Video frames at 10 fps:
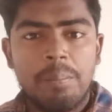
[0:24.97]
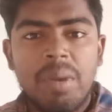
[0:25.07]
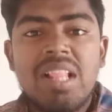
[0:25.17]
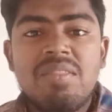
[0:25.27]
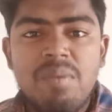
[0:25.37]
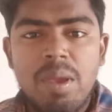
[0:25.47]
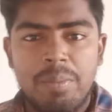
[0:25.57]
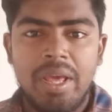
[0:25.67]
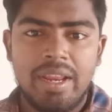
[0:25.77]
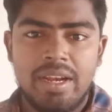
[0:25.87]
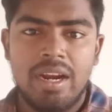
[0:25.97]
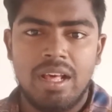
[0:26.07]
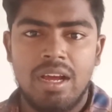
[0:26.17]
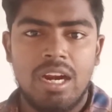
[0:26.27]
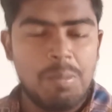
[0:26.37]
பிளிங்க் பீம்னா
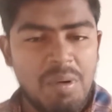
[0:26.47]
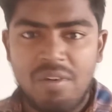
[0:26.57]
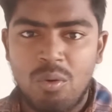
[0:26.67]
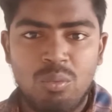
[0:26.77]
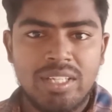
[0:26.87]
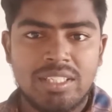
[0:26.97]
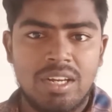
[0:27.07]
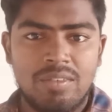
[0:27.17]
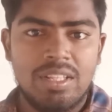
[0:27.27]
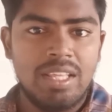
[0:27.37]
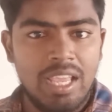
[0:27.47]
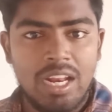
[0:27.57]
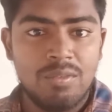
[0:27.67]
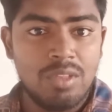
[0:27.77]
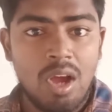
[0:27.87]
என்னென்னா நம்ம ஃபவுண்டேஷனில் வந்து
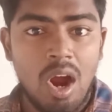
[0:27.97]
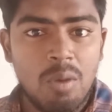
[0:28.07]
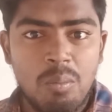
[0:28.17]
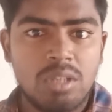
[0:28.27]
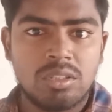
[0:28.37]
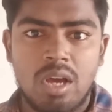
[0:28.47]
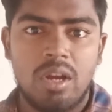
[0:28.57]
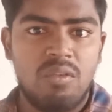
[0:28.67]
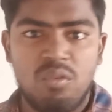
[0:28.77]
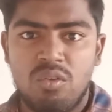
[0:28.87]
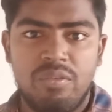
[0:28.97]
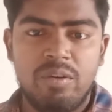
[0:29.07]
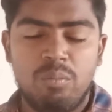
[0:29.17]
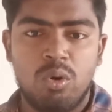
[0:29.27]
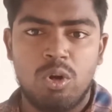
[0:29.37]
கீழே வந்து காலம் பாக்ஸ் காங்கிரீட் ஃபோர்
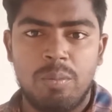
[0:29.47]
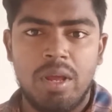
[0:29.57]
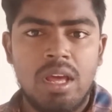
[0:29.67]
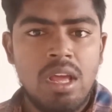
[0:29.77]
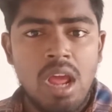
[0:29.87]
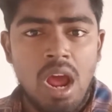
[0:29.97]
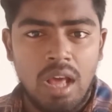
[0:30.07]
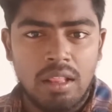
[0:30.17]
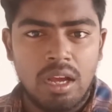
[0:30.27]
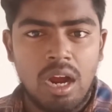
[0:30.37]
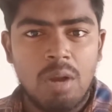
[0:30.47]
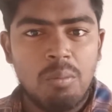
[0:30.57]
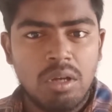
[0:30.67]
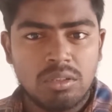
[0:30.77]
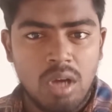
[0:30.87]
ஃபீட் போட்டோம்ல அந்த
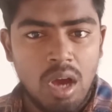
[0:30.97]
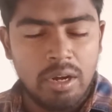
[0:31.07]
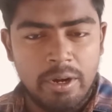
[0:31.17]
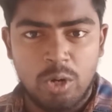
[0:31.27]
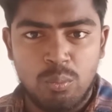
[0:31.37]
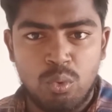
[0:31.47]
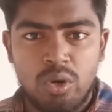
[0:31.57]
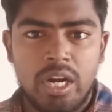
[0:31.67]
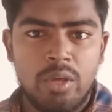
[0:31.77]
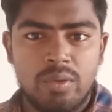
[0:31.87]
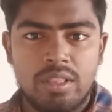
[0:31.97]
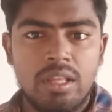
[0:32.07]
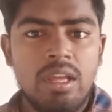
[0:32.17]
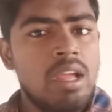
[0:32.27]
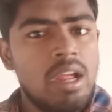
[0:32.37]
காலம் பாக்ஸ் காங்கிரீட்டுக்கு முன்னாடி
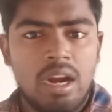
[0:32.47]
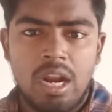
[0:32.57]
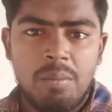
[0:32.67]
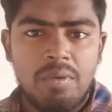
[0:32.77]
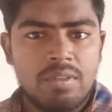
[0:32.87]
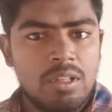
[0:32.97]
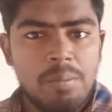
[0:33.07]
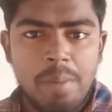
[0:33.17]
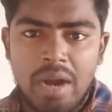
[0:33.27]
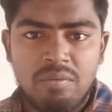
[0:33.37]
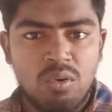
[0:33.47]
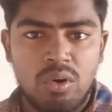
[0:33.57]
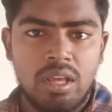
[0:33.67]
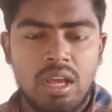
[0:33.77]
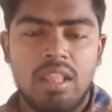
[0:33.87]
வந்து நம்ம வந்து மேட்
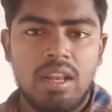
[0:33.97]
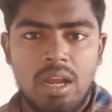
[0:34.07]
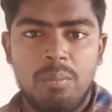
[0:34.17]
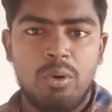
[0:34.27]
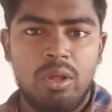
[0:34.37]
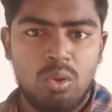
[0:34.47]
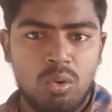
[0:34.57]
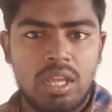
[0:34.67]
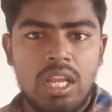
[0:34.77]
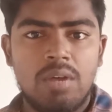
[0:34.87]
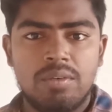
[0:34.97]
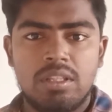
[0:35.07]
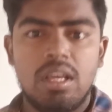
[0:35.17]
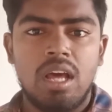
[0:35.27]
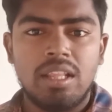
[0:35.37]
ஃபோட்டிங் அதெல்லாம் புனையணும் கீழே
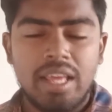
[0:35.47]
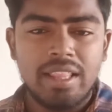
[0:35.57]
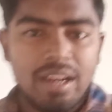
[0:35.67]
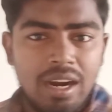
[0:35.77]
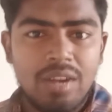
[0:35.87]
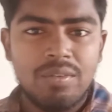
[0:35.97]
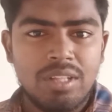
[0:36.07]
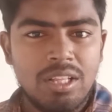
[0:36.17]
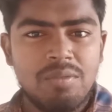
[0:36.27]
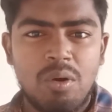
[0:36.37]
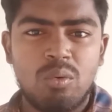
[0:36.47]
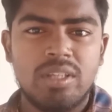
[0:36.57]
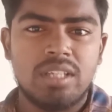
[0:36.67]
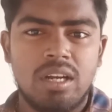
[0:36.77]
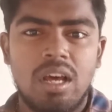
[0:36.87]
வந்து அது எதனால் வந்து அந்த
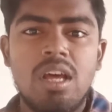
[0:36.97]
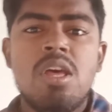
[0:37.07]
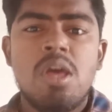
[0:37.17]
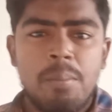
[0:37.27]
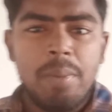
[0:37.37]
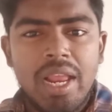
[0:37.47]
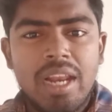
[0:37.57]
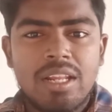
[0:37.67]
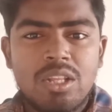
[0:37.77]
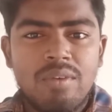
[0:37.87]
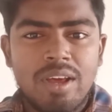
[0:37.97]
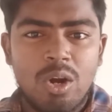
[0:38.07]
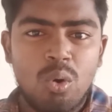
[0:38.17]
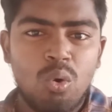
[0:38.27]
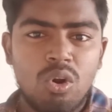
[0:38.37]
ஃபவுண்டேஷன்னா மேலேருந்து
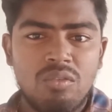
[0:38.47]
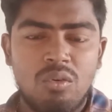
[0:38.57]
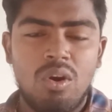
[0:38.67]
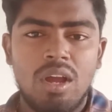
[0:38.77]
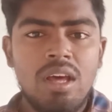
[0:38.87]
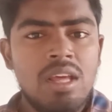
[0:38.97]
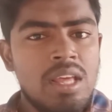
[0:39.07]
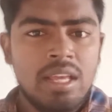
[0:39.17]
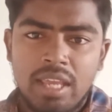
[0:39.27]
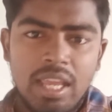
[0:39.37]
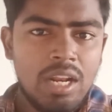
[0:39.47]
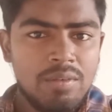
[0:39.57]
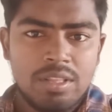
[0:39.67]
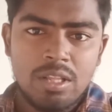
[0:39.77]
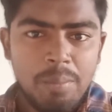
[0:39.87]
வர லோடை ஃபுல்லாக கீழே
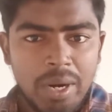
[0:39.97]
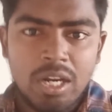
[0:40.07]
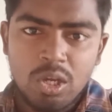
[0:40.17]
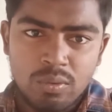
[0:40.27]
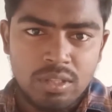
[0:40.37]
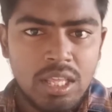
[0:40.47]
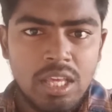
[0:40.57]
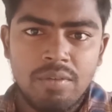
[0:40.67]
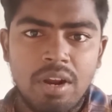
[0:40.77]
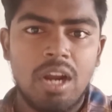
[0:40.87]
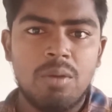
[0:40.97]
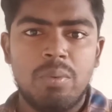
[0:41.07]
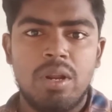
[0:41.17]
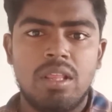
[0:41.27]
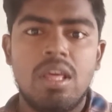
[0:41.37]
வந்து மண்ணுக்கு வந்து ஈவனாக
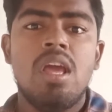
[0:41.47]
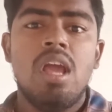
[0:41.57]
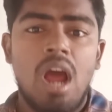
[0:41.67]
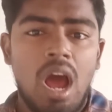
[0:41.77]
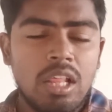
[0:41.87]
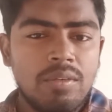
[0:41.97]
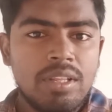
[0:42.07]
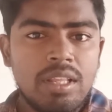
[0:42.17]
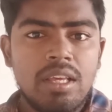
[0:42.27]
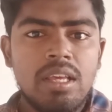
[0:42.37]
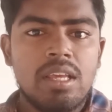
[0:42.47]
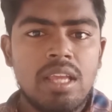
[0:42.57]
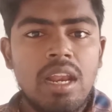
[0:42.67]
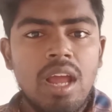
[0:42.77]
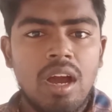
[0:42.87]
அனுப்புறது அதை வந்து
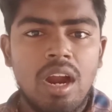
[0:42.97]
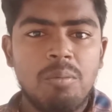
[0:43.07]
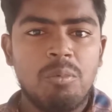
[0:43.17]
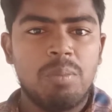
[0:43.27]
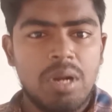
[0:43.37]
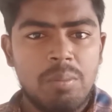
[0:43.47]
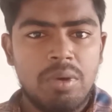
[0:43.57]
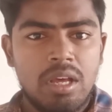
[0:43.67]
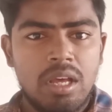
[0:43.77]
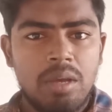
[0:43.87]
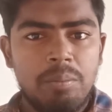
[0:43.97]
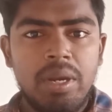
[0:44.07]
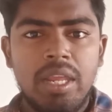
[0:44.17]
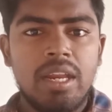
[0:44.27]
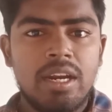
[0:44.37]
எல்லா காலம் இப்போ நம்ம
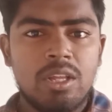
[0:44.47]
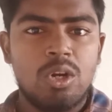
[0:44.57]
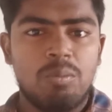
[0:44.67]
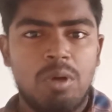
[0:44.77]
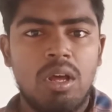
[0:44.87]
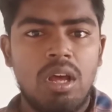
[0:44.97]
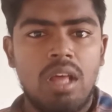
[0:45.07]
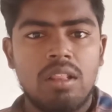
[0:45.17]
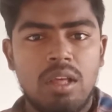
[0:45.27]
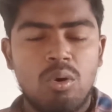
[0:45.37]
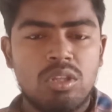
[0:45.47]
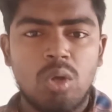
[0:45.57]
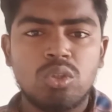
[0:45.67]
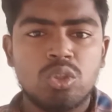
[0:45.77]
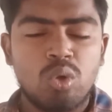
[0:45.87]
பில்டிங் எடுத்துக்கிட்டோம்னா அந்த ஒரு
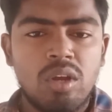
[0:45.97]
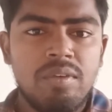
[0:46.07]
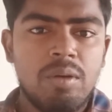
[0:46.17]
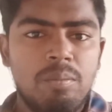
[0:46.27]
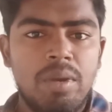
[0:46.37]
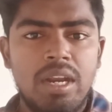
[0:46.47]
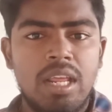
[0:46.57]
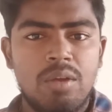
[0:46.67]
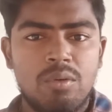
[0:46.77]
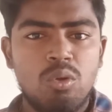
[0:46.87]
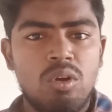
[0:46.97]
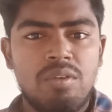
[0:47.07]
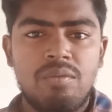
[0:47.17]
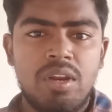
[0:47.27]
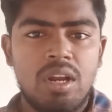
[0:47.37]
தௌசண்ட் ஸ்கொயர் ஃபீட் பில்டிங்கில் வந்து ஒரு
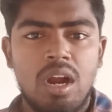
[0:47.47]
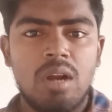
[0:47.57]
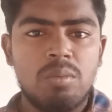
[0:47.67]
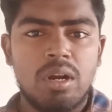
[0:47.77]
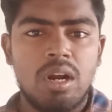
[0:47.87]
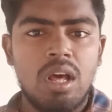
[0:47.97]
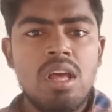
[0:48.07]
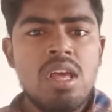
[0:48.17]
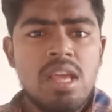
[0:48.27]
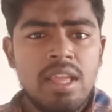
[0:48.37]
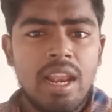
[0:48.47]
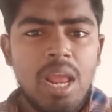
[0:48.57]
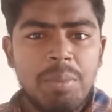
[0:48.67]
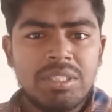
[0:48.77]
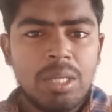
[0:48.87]
ஃபிஃப்டீன் காலம் இருக்குன்னா
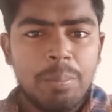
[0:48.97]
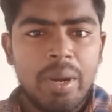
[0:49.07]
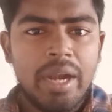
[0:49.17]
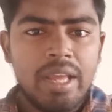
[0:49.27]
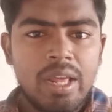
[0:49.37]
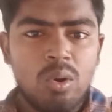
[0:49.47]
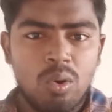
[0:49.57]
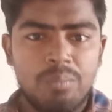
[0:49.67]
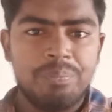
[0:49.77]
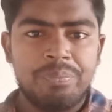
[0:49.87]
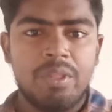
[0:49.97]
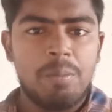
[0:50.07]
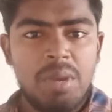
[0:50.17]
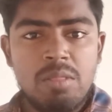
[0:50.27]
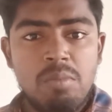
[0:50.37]
எல்லாமே செப்பரேட்டாக இருக்கும்
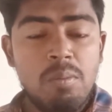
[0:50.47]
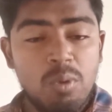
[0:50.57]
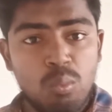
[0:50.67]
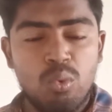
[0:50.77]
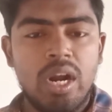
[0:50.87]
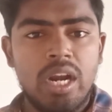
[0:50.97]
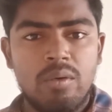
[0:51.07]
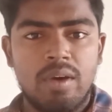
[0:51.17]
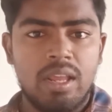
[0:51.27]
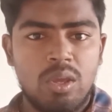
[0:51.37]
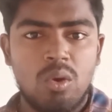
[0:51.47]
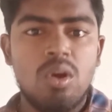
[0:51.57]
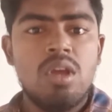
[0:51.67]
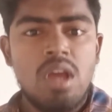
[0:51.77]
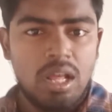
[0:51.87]
பிளிங்க் முன்னாடி வரைக்கும்
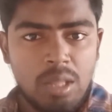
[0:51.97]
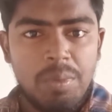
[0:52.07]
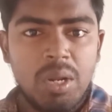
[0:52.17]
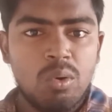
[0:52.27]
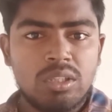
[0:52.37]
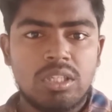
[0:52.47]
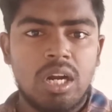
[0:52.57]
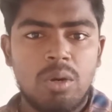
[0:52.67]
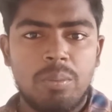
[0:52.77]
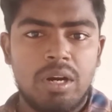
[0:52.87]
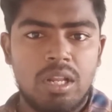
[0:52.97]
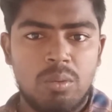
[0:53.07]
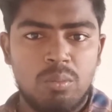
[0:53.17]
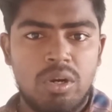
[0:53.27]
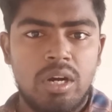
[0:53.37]
அதாவது ஒர்க் ஸ்டார்ட்
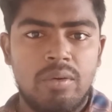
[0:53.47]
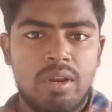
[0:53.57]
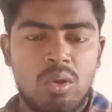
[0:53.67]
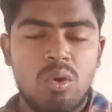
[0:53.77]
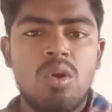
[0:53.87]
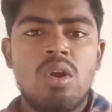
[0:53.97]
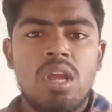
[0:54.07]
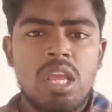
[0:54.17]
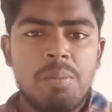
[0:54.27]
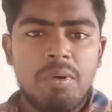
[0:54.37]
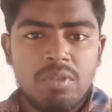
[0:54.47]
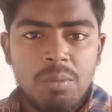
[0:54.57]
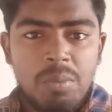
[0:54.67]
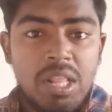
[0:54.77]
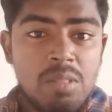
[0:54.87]
பண்ணுறதுக்கு முன்னாடி வரைக்கும் இப்போ
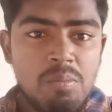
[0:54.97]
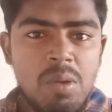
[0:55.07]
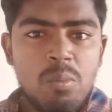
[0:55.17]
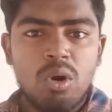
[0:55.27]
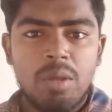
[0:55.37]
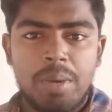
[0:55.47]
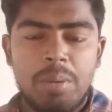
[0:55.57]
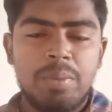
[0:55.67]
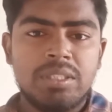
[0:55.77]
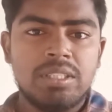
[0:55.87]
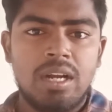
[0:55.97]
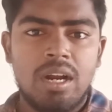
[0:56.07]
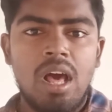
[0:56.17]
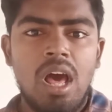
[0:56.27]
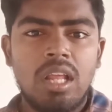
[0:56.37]
வந்து பிளிங்க் பர்பஸ்
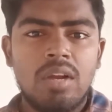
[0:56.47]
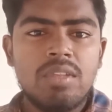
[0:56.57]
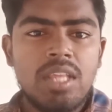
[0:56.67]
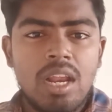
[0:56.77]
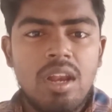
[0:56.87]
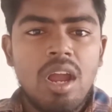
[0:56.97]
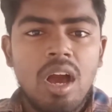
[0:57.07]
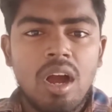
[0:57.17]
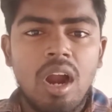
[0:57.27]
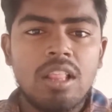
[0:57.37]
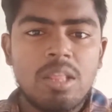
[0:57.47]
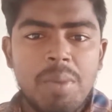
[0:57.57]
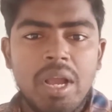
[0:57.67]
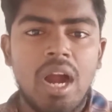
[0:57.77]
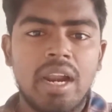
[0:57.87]
என்னென்னா அதில் வந்து எல்லா
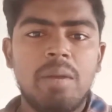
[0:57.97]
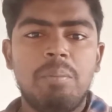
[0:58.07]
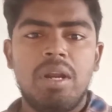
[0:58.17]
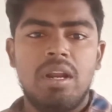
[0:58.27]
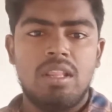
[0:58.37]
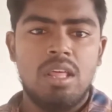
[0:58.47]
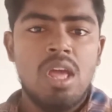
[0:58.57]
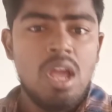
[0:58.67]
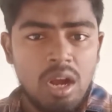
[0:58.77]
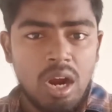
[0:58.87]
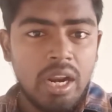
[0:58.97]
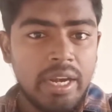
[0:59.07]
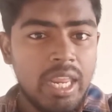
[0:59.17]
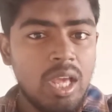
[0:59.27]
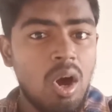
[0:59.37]
காலத்தையுமே கனெக்ட் பண்ணுறது
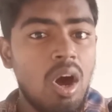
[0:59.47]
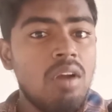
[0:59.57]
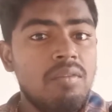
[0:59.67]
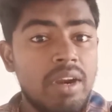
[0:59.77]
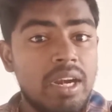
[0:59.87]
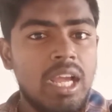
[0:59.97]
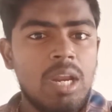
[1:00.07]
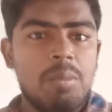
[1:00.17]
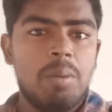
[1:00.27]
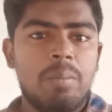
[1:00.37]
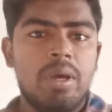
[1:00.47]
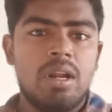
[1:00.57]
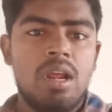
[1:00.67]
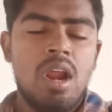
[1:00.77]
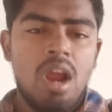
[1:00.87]
கனெக்டிங் ஆல் வெர்டிக்கல் மெம்பர்
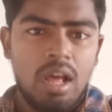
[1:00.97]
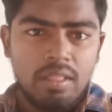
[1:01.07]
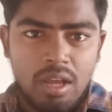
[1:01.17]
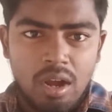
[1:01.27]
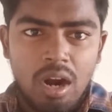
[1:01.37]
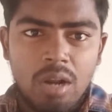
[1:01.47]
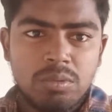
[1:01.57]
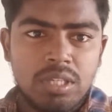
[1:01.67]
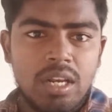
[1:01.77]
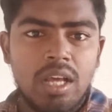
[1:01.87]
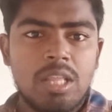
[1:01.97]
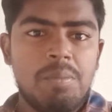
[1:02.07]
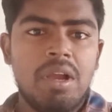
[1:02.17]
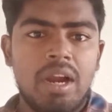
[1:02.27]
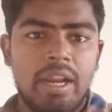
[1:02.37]
அந்த காலம்ஸ்
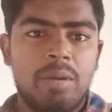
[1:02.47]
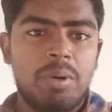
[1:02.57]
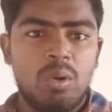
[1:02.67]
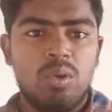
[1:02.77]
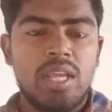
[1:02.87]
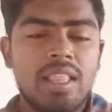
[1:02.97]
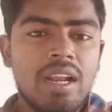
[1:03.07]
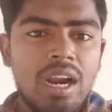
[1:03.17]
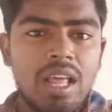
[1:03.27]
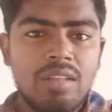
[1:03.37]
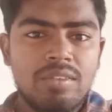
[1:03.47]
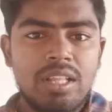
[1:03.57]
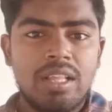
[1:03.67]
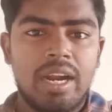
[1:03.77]
எல்லாத்தையுமே கனெக்ட் பண்ணும் எதனால் அது வந்து